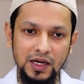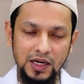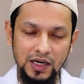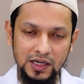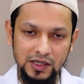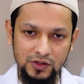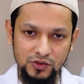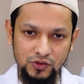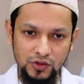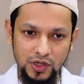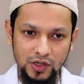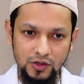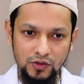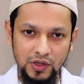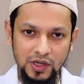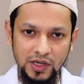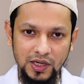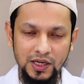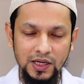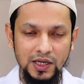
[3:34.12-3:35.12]
হাঁটাচলা
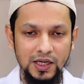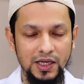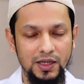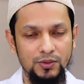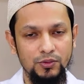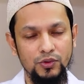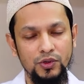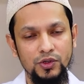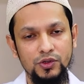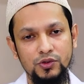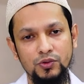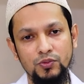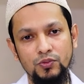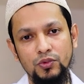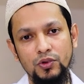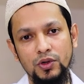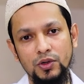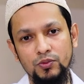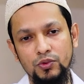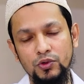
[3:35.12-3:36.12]
করা এবং
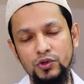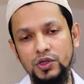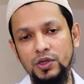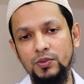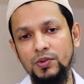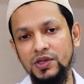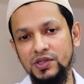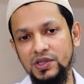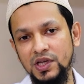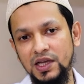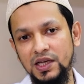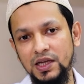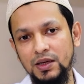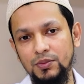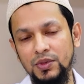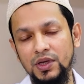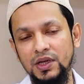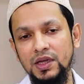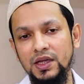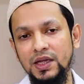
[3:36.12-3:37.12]
ইসুপগুলের ভুসি বা সাইলিয়াম